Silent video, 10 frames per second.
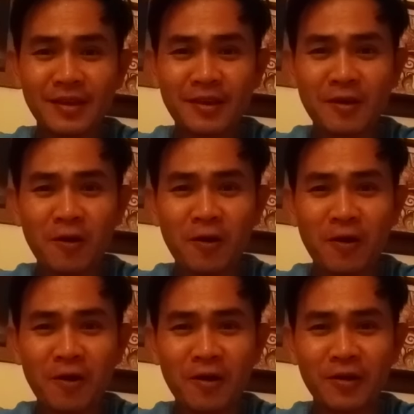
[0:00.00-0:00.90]
ก็
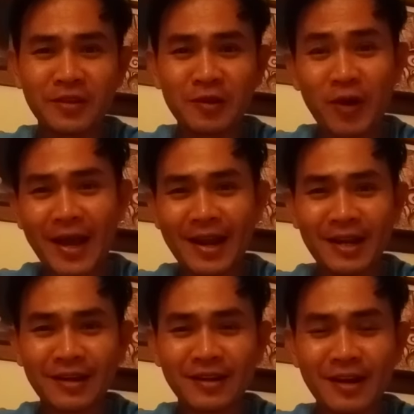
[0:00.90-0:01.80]
ถือโอกาสอัด
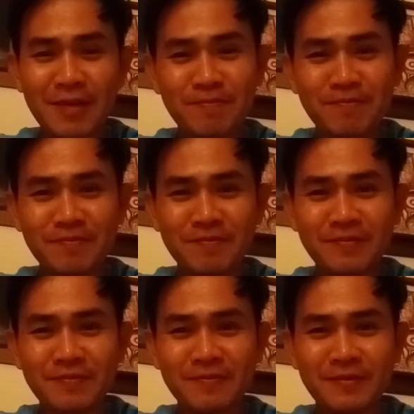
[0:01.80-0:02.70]
คลิป
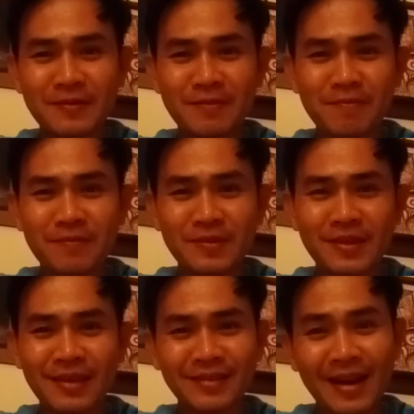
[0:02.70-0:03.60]

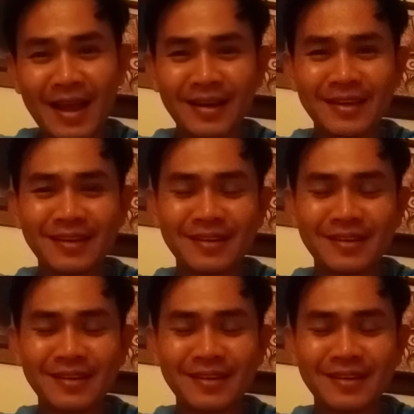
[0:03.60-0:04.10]
อีกสักครั้งหนึ่ง